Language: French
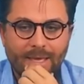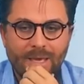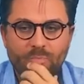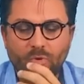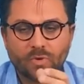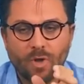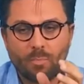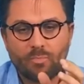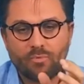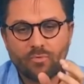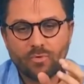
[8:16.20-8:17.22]
Et pourtant,
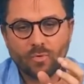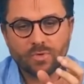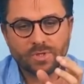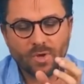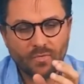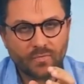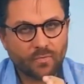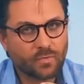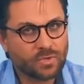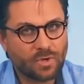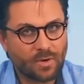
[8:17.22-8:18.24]
plus on
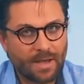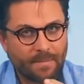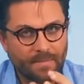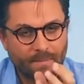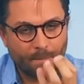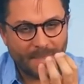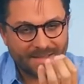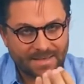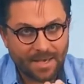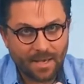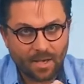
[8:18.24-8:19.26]
s'enfonce dans la
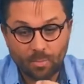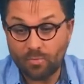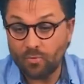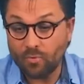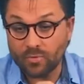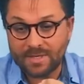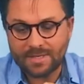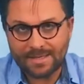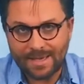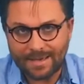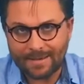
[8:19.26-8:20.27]
matière, plus on
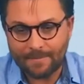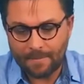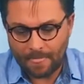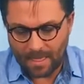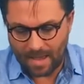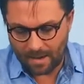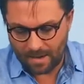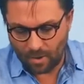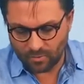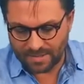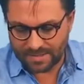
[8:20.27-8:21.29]
dissèque. Hein.
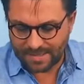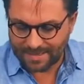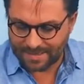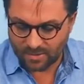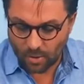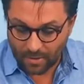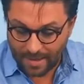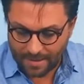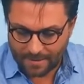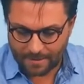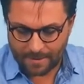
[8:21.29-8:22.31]
là, on dissèque des
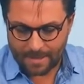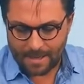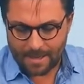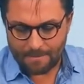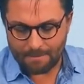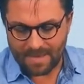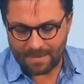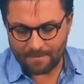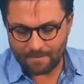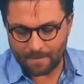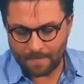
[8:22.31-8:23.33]
organes,
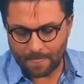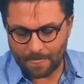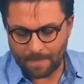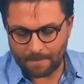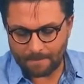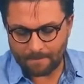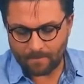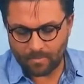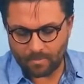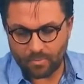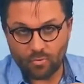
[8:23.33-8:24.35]
mais
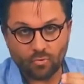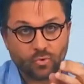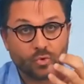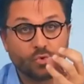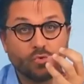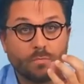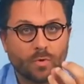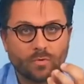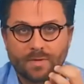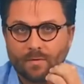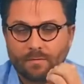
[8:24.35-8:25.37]
plus on
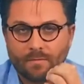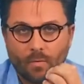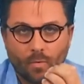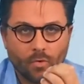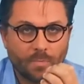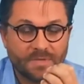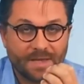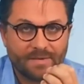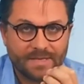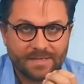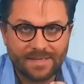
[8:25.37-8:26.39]
zoome, on,
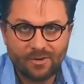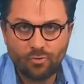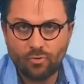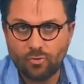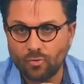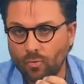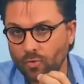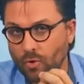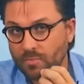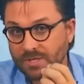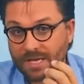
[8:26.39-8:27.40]
observe les cellules,
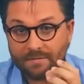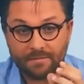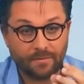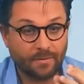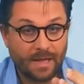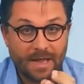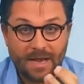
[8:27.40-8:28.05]
on observe